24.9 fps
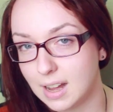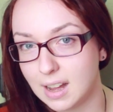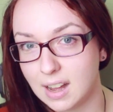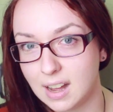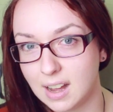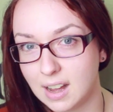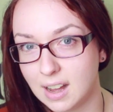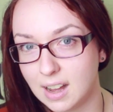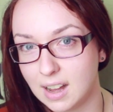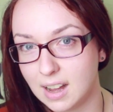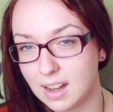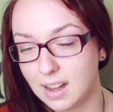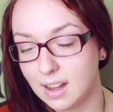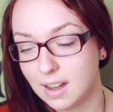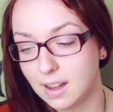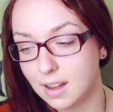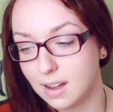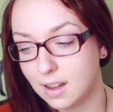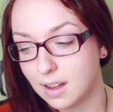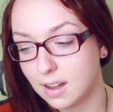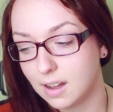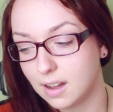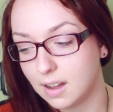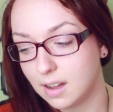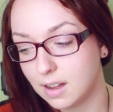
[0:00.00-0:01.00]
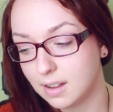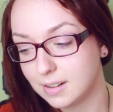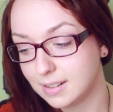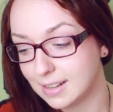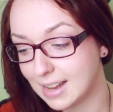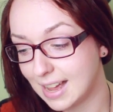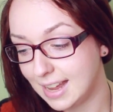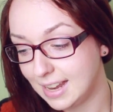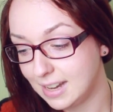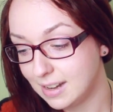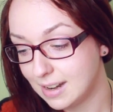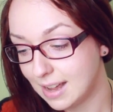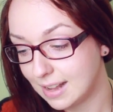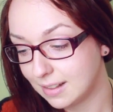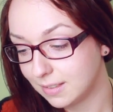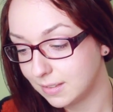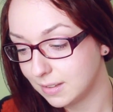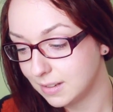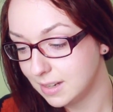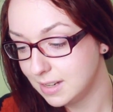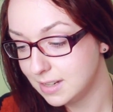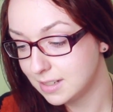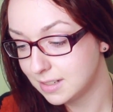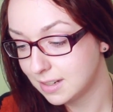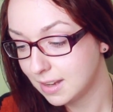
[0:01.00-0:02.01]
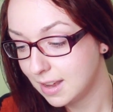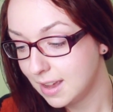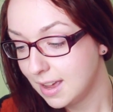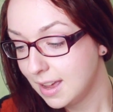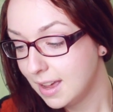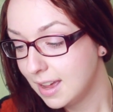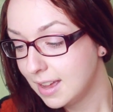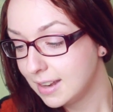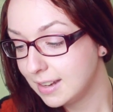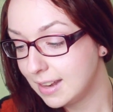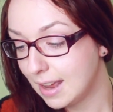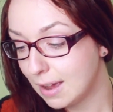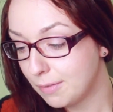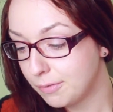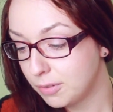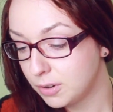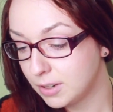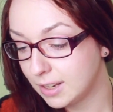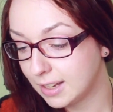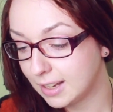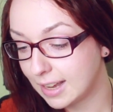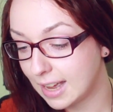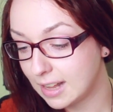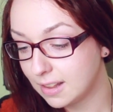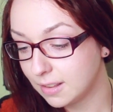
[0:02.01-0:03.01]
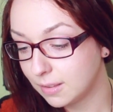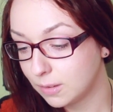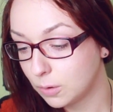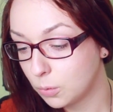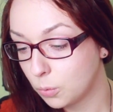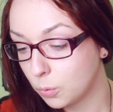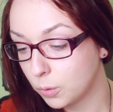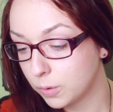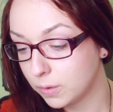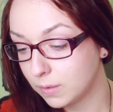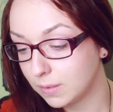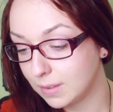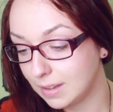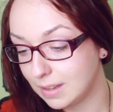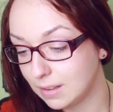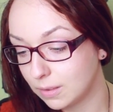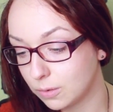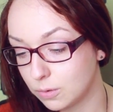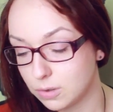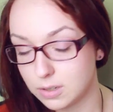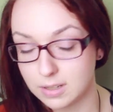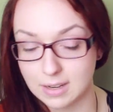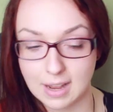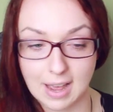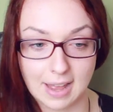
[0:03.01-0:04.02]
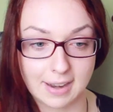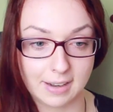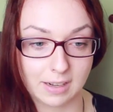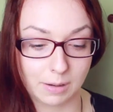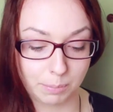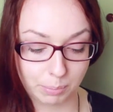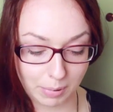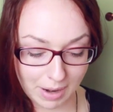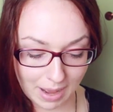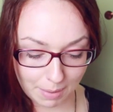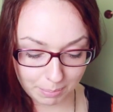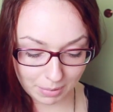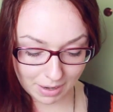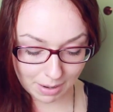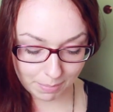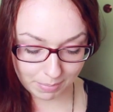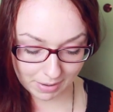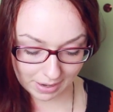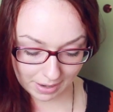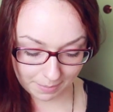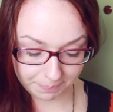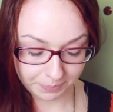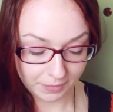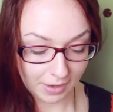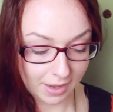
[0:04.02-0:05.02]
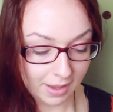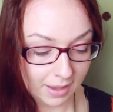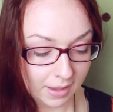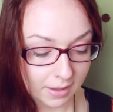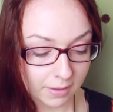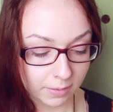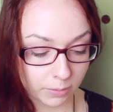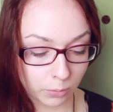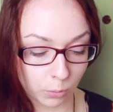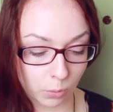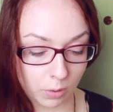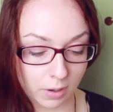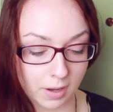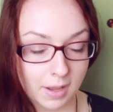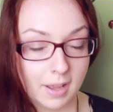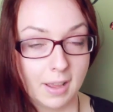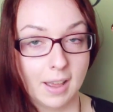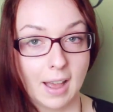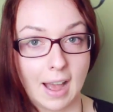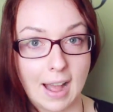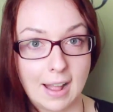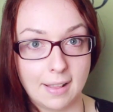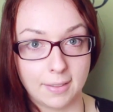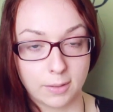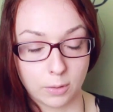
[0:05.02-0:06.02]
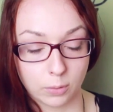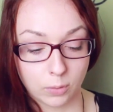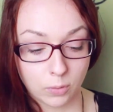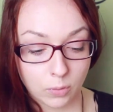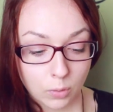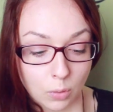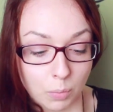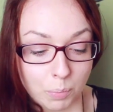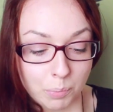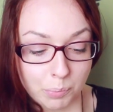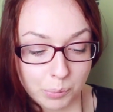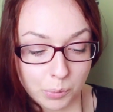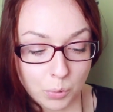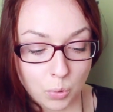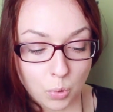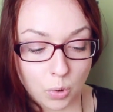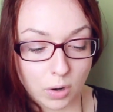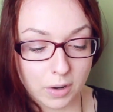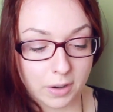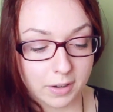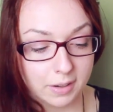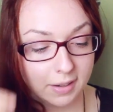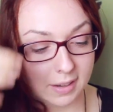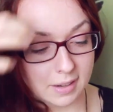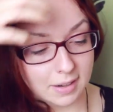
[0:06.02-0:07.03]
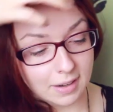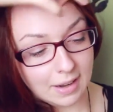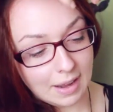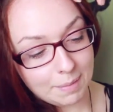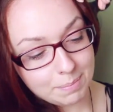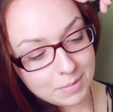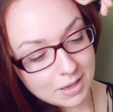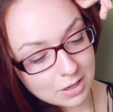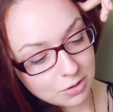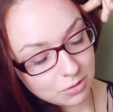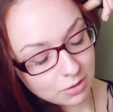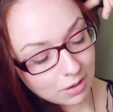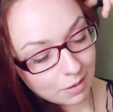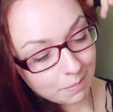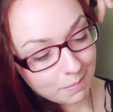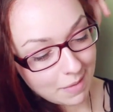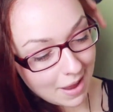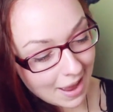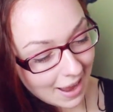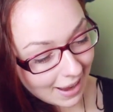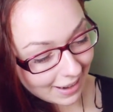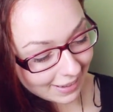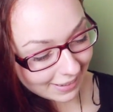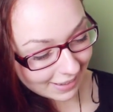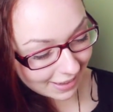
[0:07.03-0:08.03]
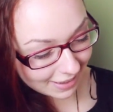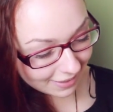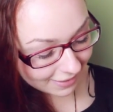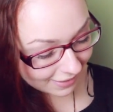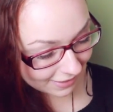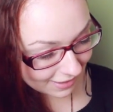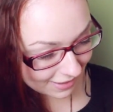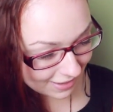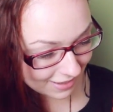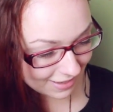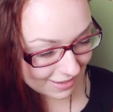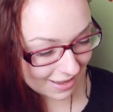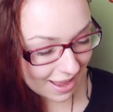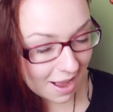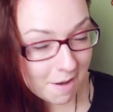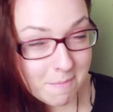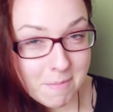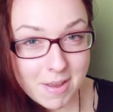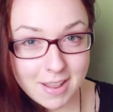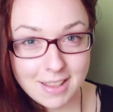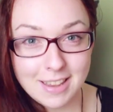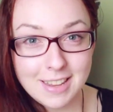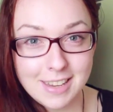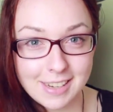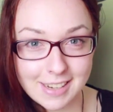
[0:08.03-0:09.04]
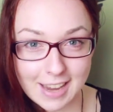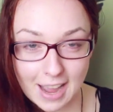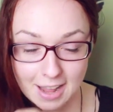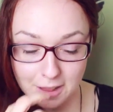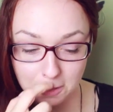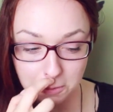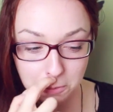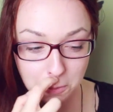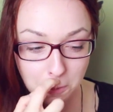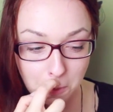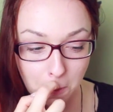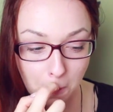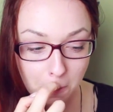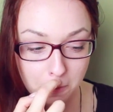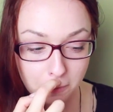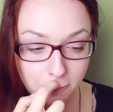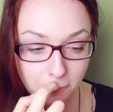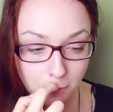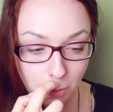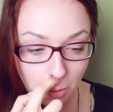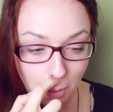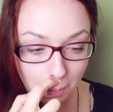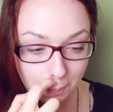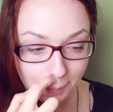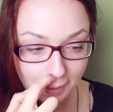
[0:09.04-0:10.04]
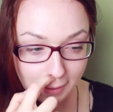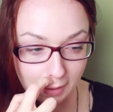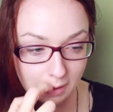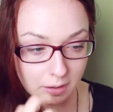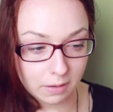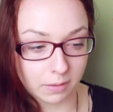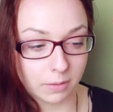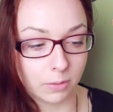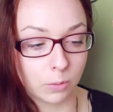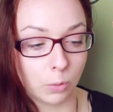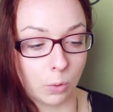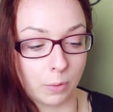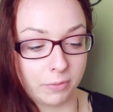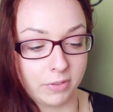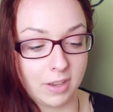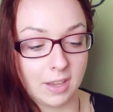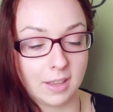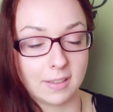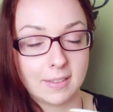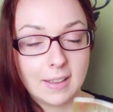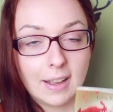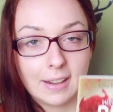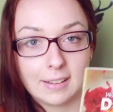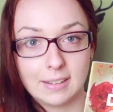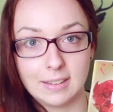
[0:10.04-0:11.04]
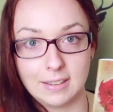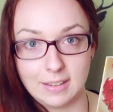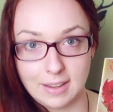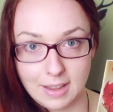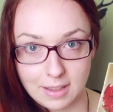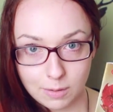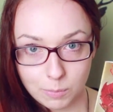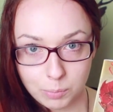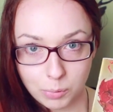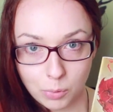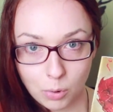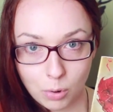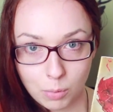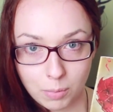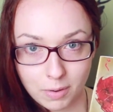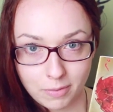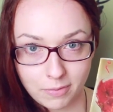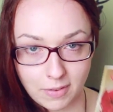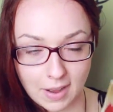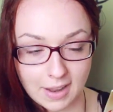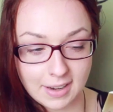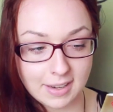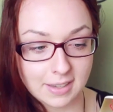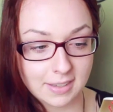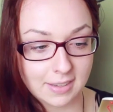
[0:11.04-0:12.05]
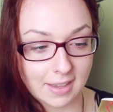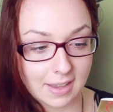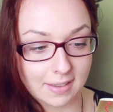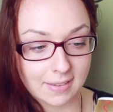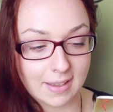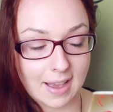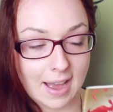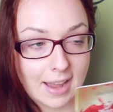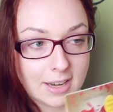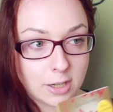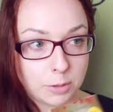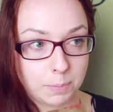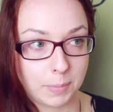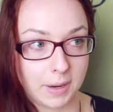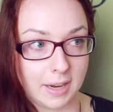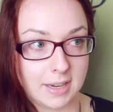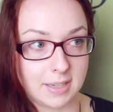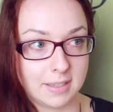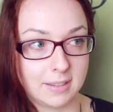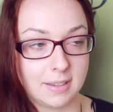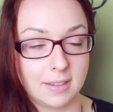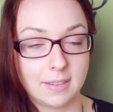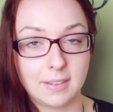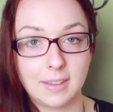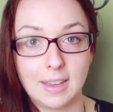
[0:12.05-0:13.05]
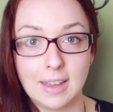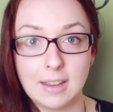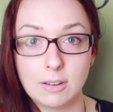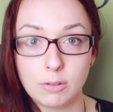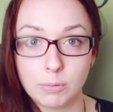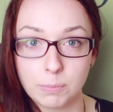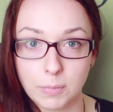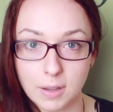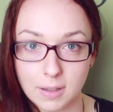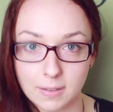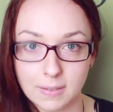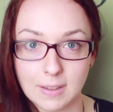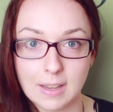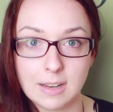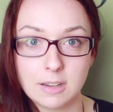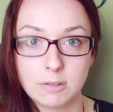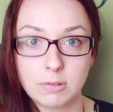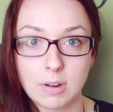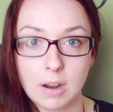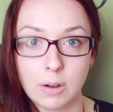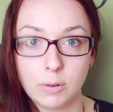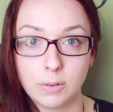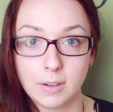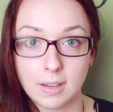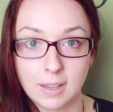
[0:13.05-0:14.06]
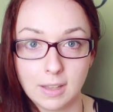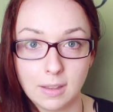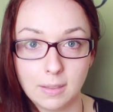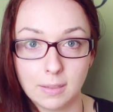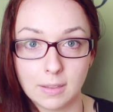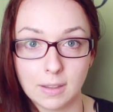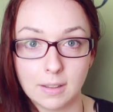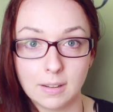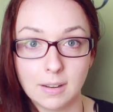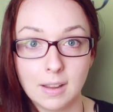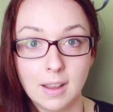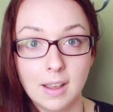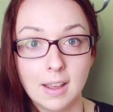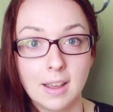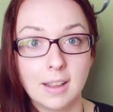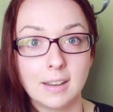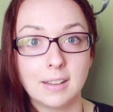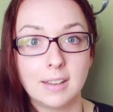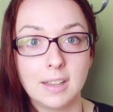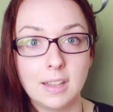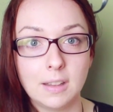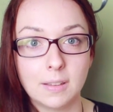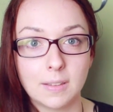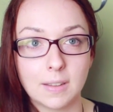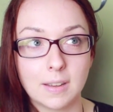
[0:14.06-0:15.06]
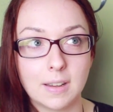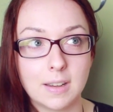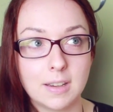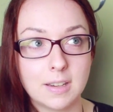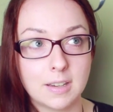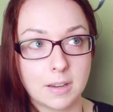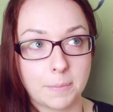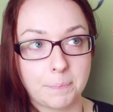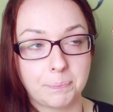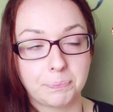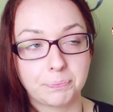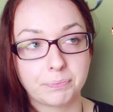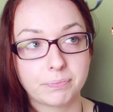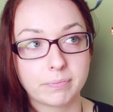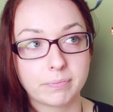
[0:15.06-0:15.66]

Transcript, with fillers: Ha ha ha, nein, hat sie nicht. Der von den ganz großen Sehnsüchten handelt, bla bla bla. So, also zum Buch. Ihr habt ja schon gemerkt, dass ich damit nicht ganz so konform gehe. So, wie gesagt, die Leseprobe fand ich sehr, sehr ansprechend. Es geht um Cassandra und Ethan, die sich